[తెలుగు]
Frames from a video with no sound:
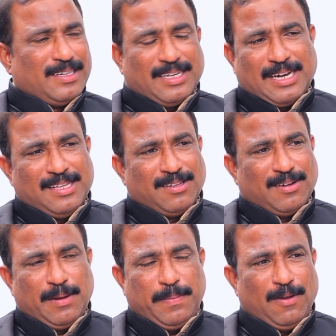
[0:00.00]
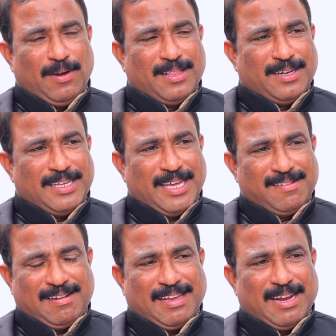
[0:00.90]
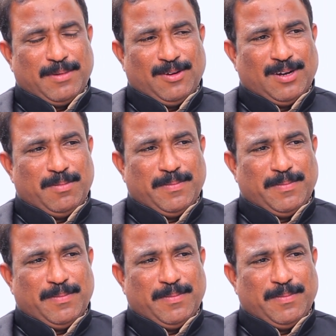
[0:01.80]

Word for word: అంటే కనీసం ఆయన పిలవలేదా టీఆర్ఎస్లో రామని కూడా